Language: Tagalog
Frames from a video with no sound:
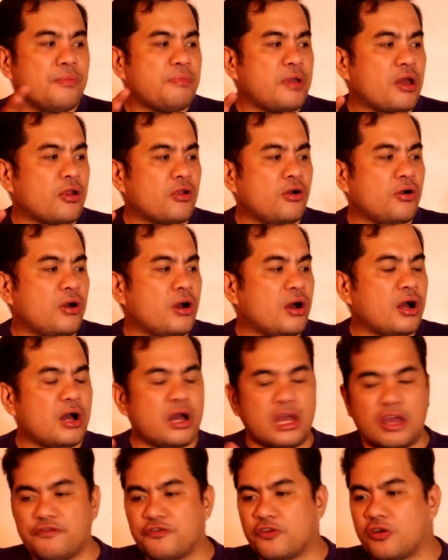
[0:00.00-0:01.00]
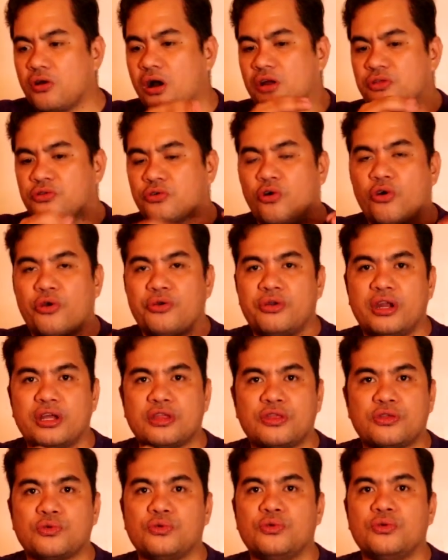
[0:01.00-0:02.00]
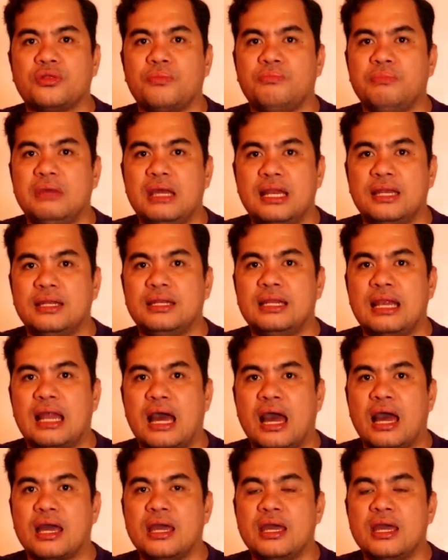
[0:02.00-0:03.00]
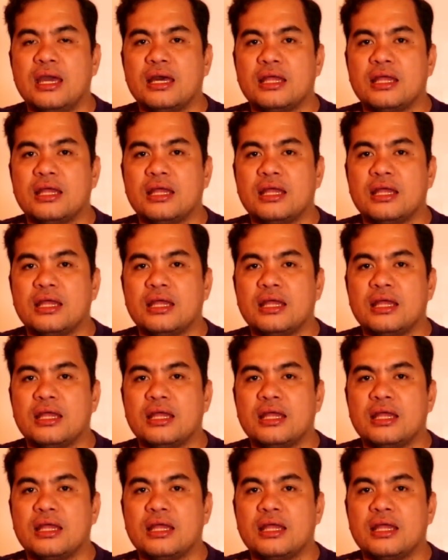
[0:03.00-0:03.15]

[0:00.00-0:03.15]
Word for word: Pero uh, if you're going to order it through the meal nila,